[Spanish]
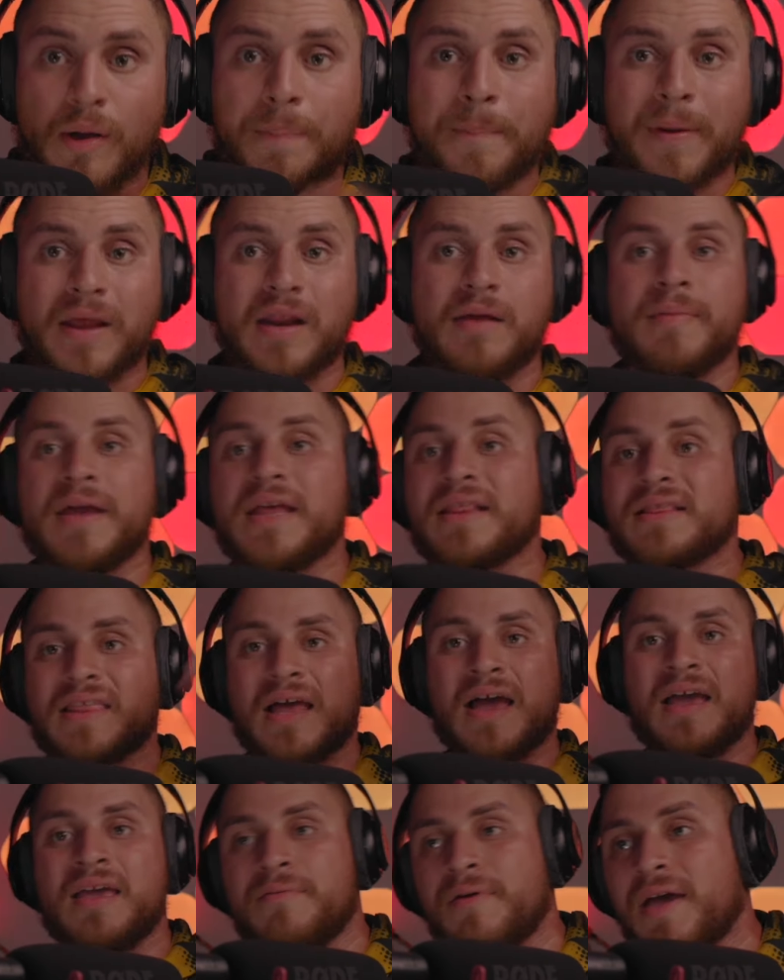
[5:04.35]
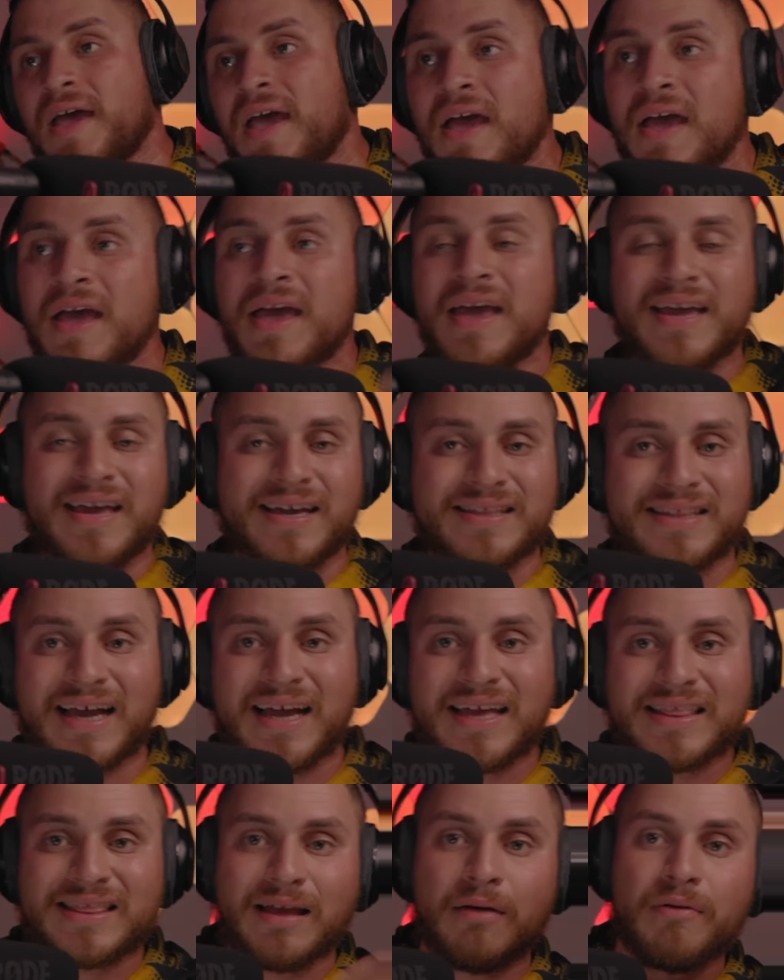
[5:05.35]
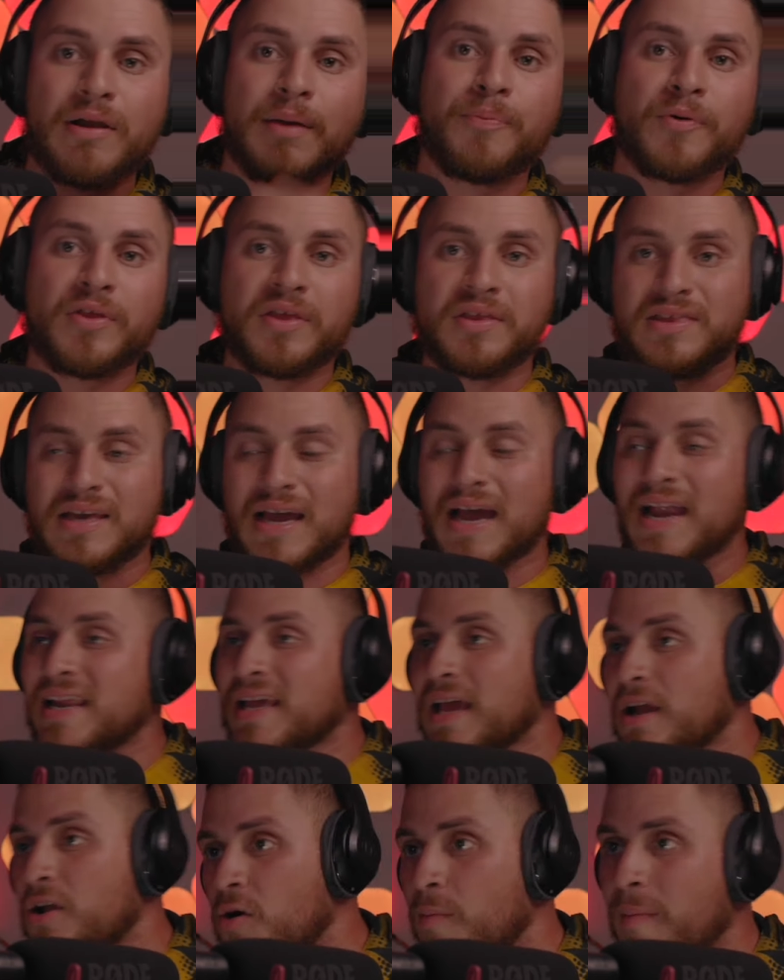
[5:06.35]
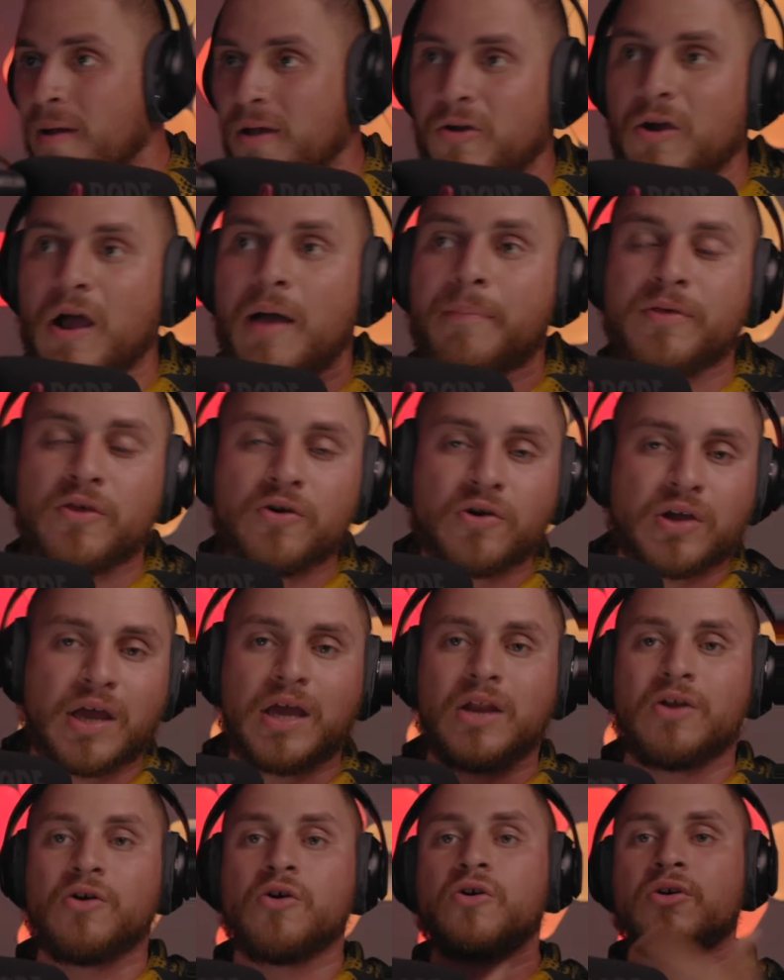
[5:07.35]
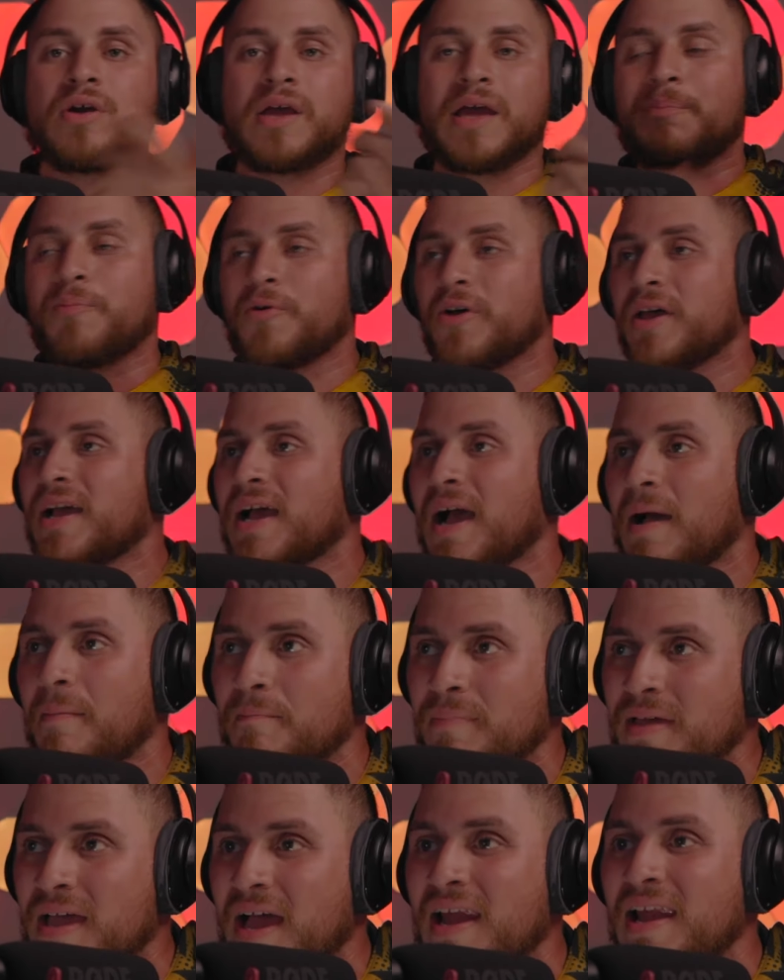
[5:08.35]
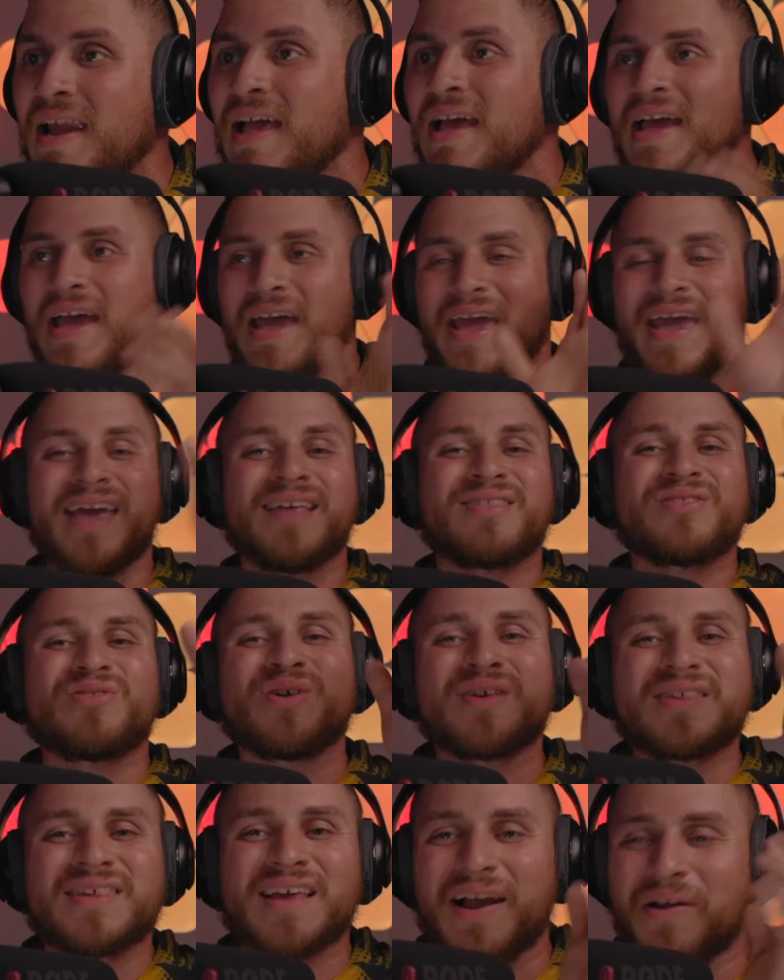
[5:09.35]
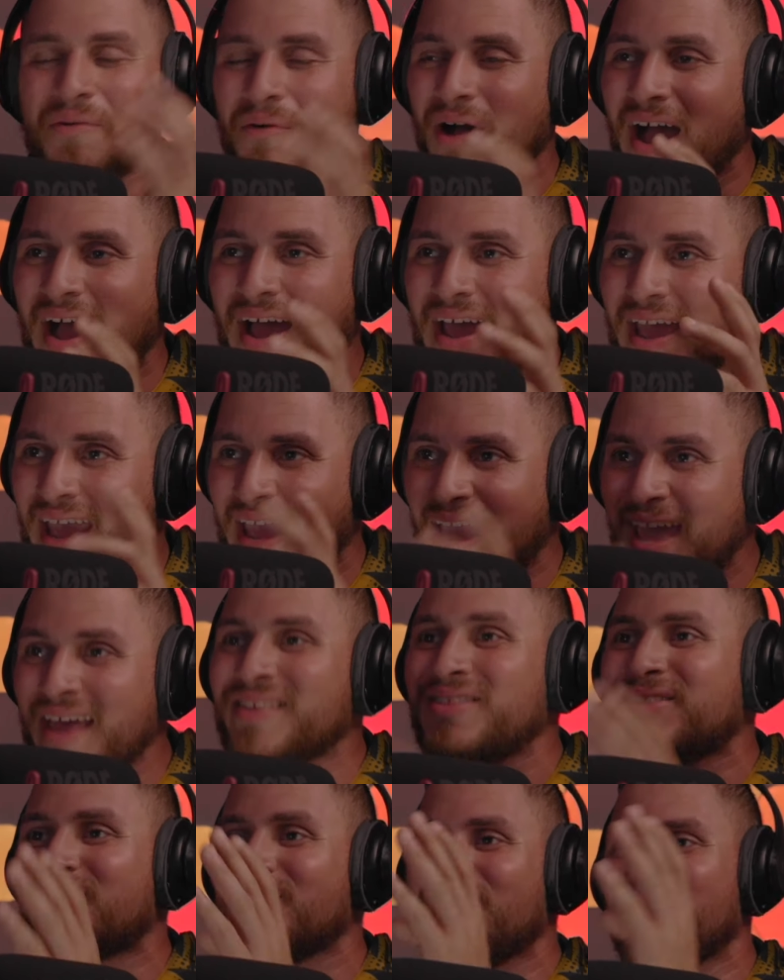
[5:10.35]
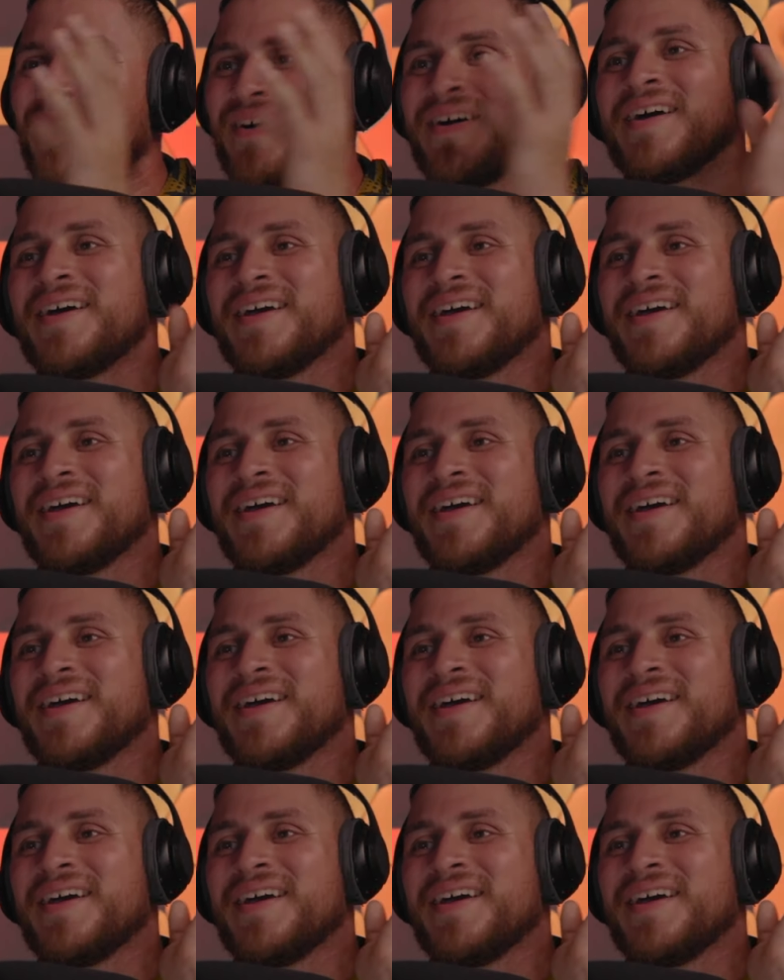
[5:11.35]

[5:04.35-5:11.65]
experimentas y ves qué tan estable puedes llegar, qué es lo más rápido, qué no, qué puedes cambiar. Esto es salvaje, esto.